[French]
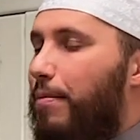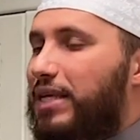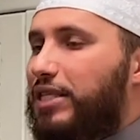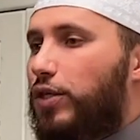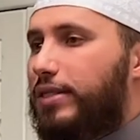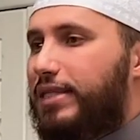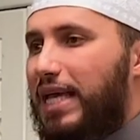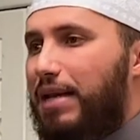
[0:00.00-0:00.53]

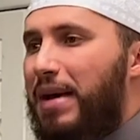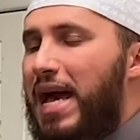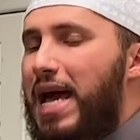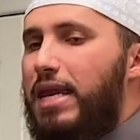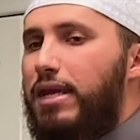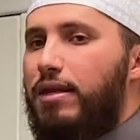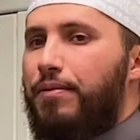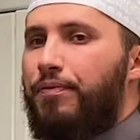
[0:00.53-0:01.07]
que Salman
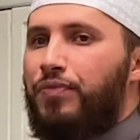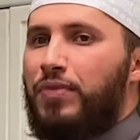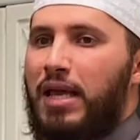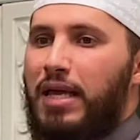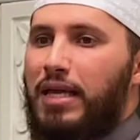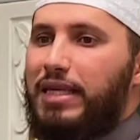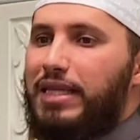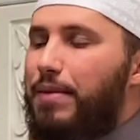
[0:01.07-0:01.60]

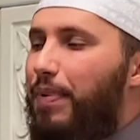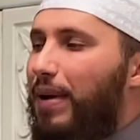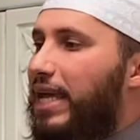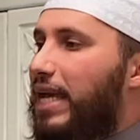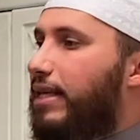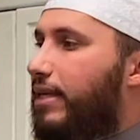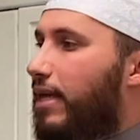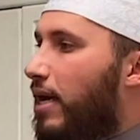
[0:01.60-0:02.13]
n'était pas
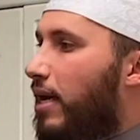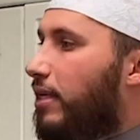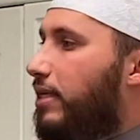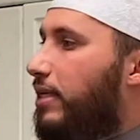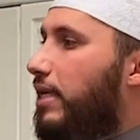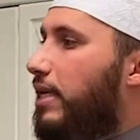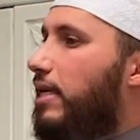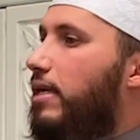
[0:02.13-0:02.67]
quelqu'un
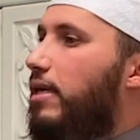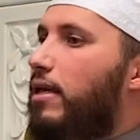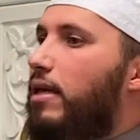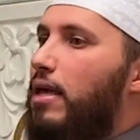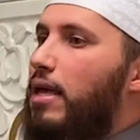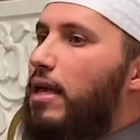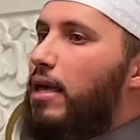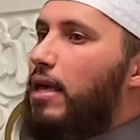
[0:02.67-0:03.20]
qui
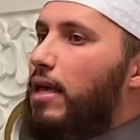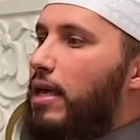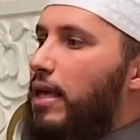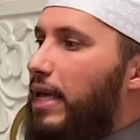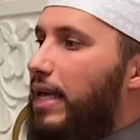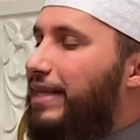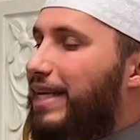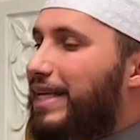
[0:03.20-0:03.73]

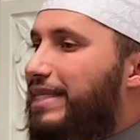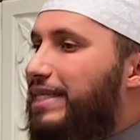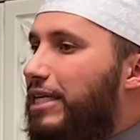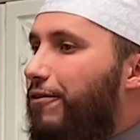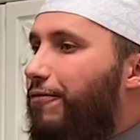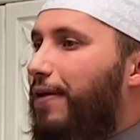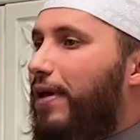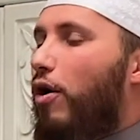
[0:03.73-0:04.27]
était
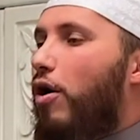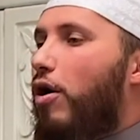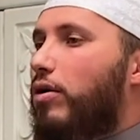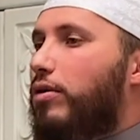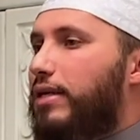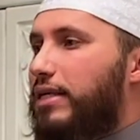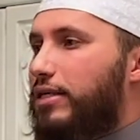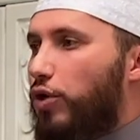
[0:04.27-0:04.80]

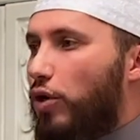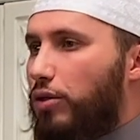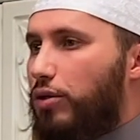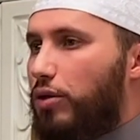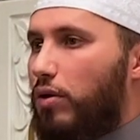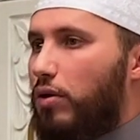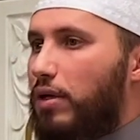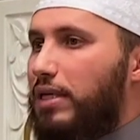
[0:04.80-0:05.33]
différent des
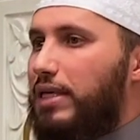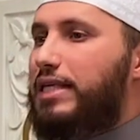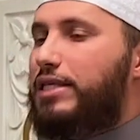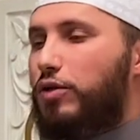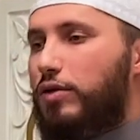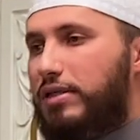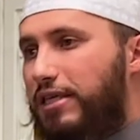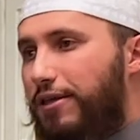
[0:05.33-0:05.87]
autres, qui
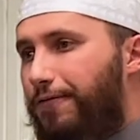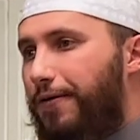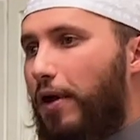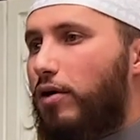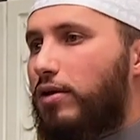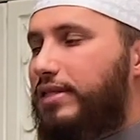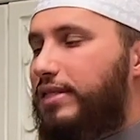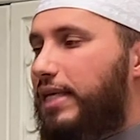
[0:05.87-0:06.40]
se
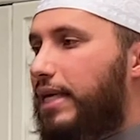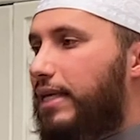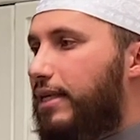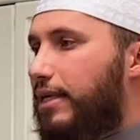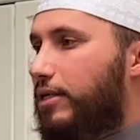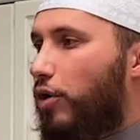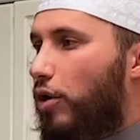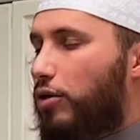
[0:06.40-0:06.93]
différenciait
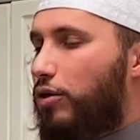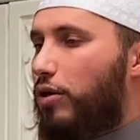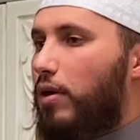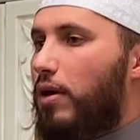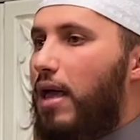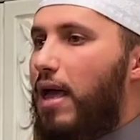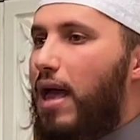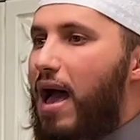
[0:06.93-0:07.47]
des
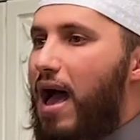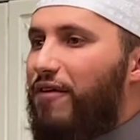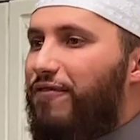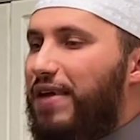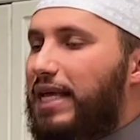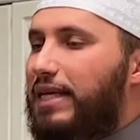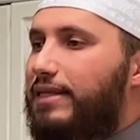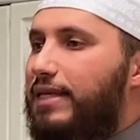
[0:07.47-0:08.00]
autres
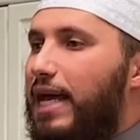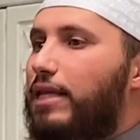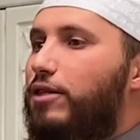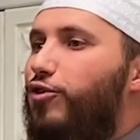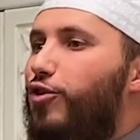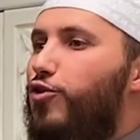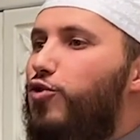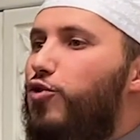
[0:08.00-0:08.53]
avec sa
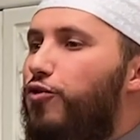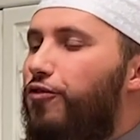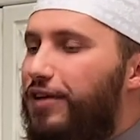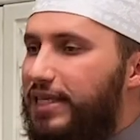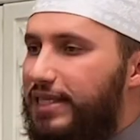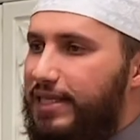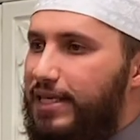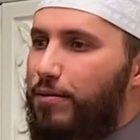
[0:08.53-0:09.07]
tenue
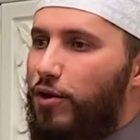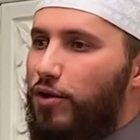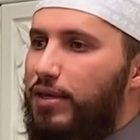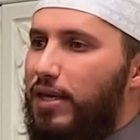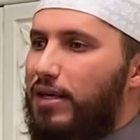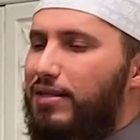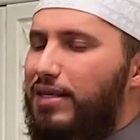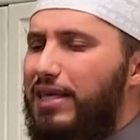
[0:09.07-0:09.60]

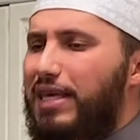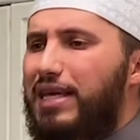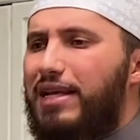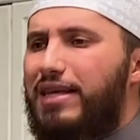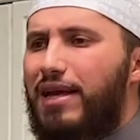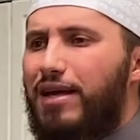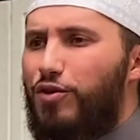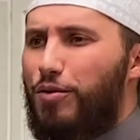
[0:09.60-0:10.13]
vestimentaire. C'était
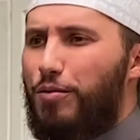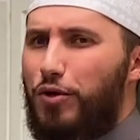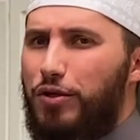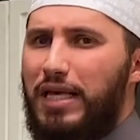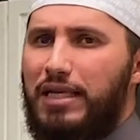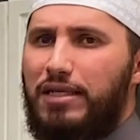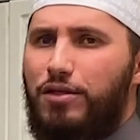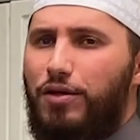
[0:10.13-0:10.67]
quelqu'un de
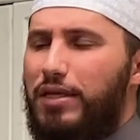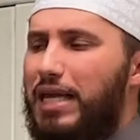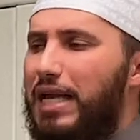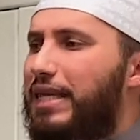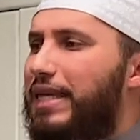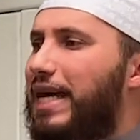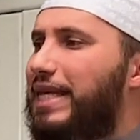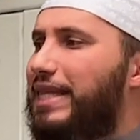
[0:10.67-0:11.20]
modeste,
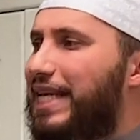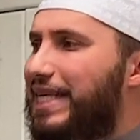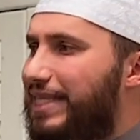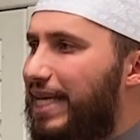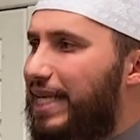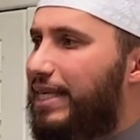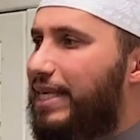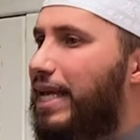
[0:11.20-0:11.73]
quelqu'un
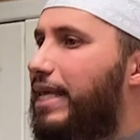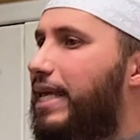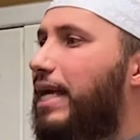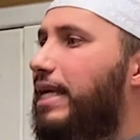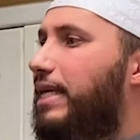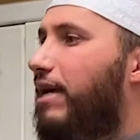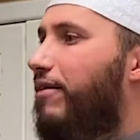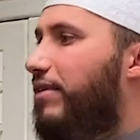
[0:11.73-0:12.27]
d'asset,
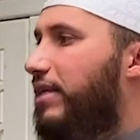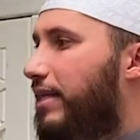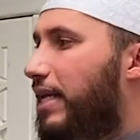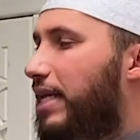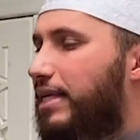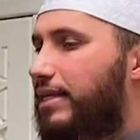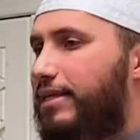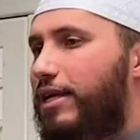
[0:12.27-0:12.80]
quelqu'un qui avait
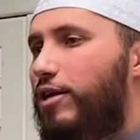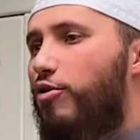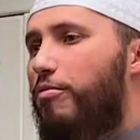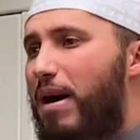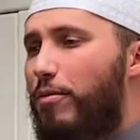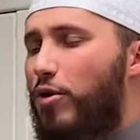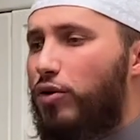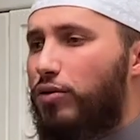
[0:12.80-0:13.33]
délaissé le
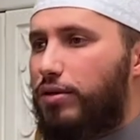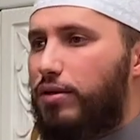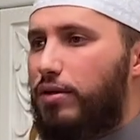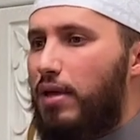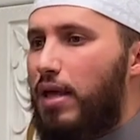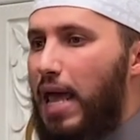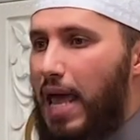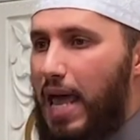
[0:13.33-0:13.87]
bas monde.
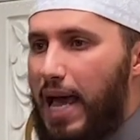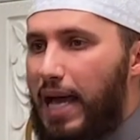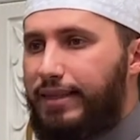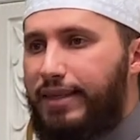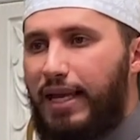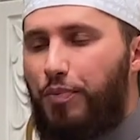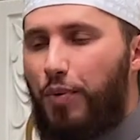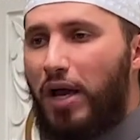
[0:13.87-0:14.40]
Un
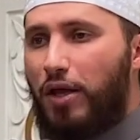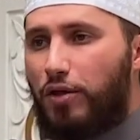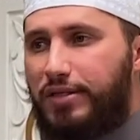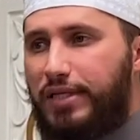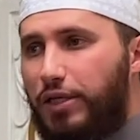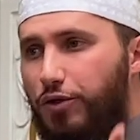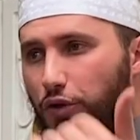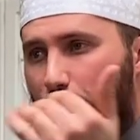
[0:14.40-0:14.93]
tel point que
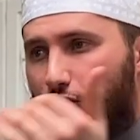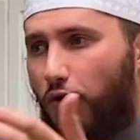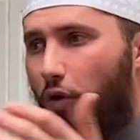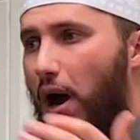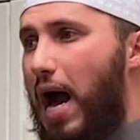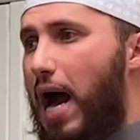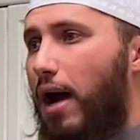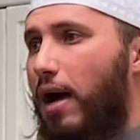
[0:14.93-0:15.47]
si tu le
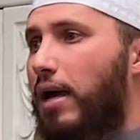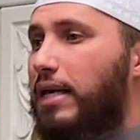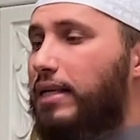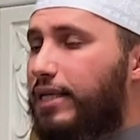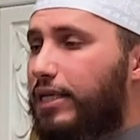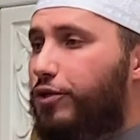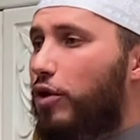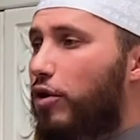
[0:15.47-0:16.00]
vois,
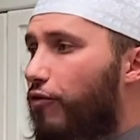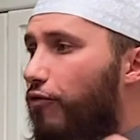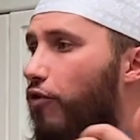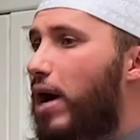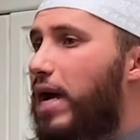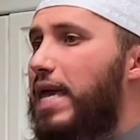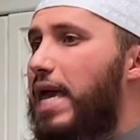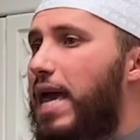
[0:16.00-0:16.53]
si tu le
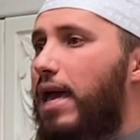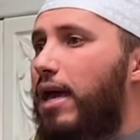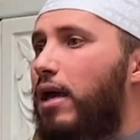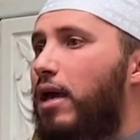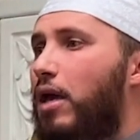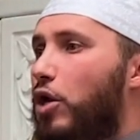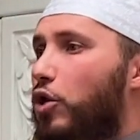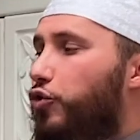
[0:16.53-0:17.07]
voyais,
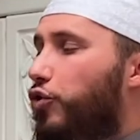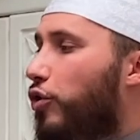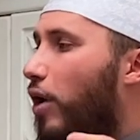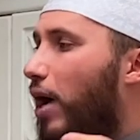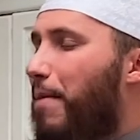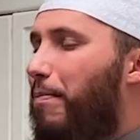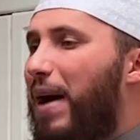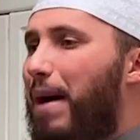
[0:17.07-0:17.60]
tu
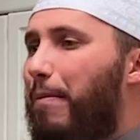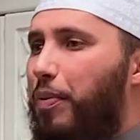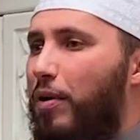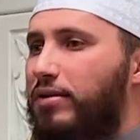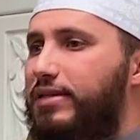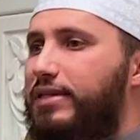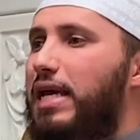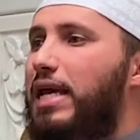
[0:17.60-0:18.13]
n'aurais pas
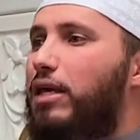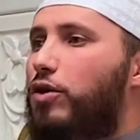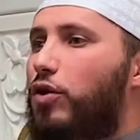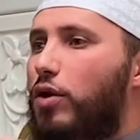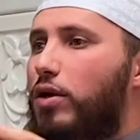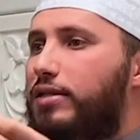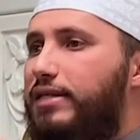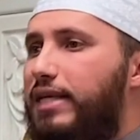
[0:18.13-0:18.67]
pensé
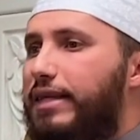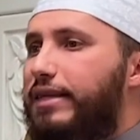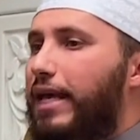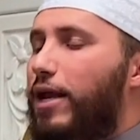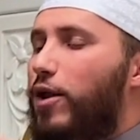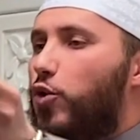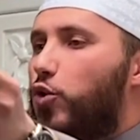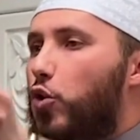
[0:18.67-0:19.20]
que
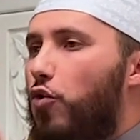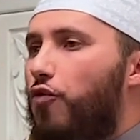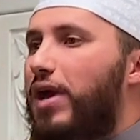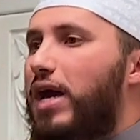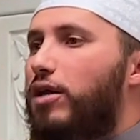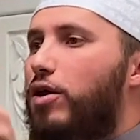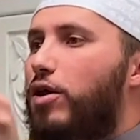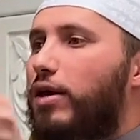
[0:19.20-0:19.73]
c'était le
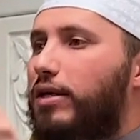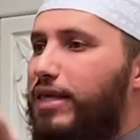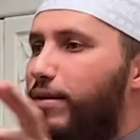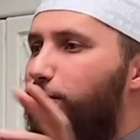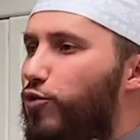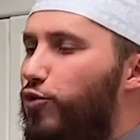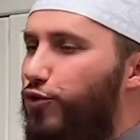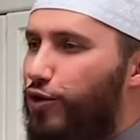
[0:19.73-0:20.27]
gouverneur des
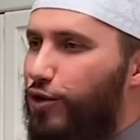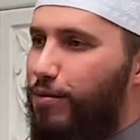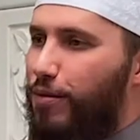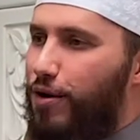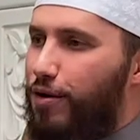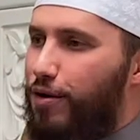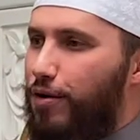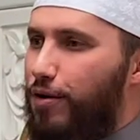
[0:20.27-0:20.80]

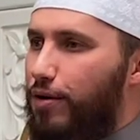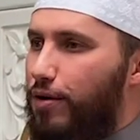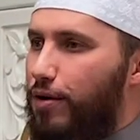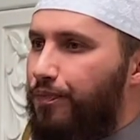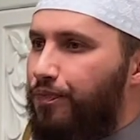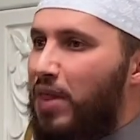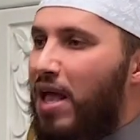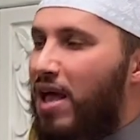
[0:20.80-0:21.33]
musulmans.
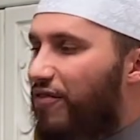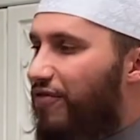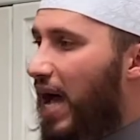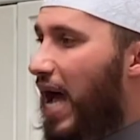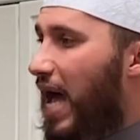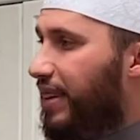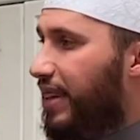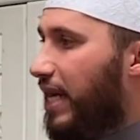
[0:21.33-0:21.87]

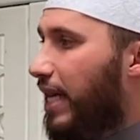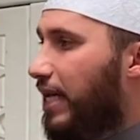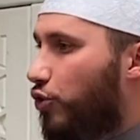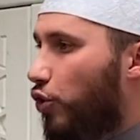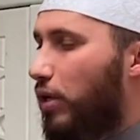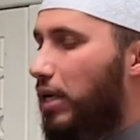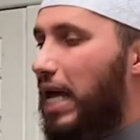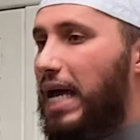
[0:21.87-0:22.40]
فهذا
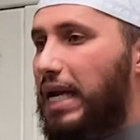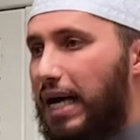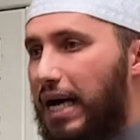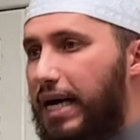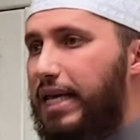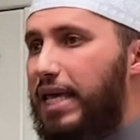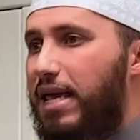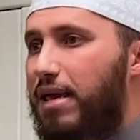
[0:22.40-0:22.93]
الرجل
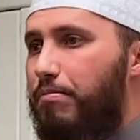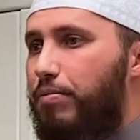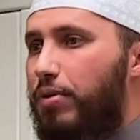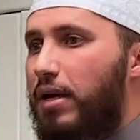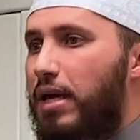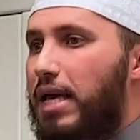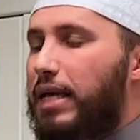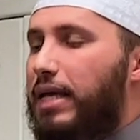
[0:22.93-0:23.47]
الغريب
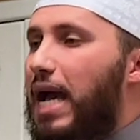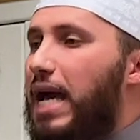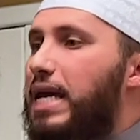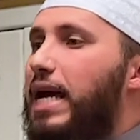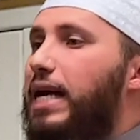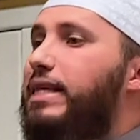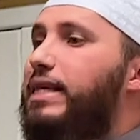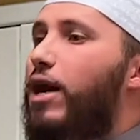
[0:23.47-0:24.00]
كان
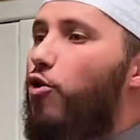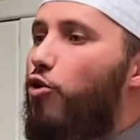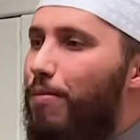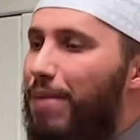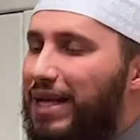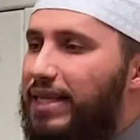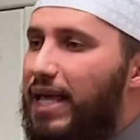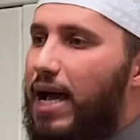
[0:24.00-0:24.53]
عنده
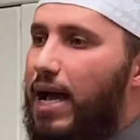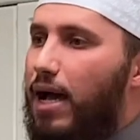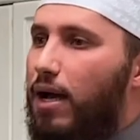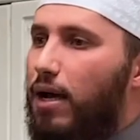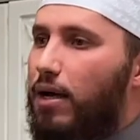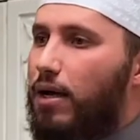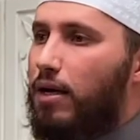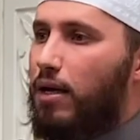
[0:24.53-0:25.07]
متاع
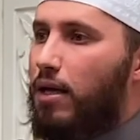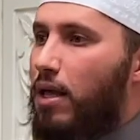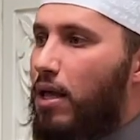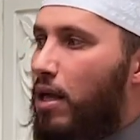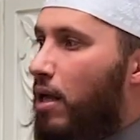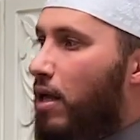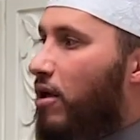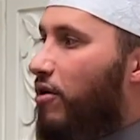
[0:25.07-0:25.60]

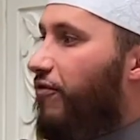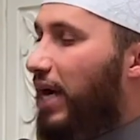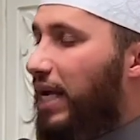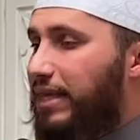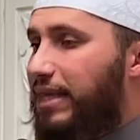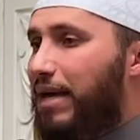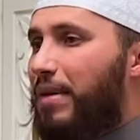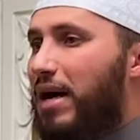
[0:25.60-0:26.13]

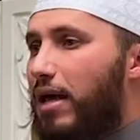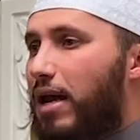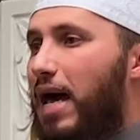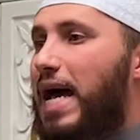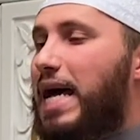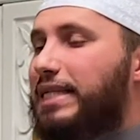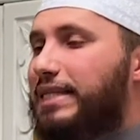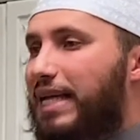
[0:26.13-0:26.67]
فعندما
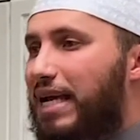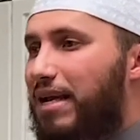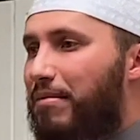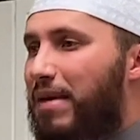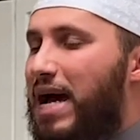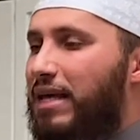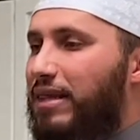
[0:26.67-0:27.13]
رأى سلمان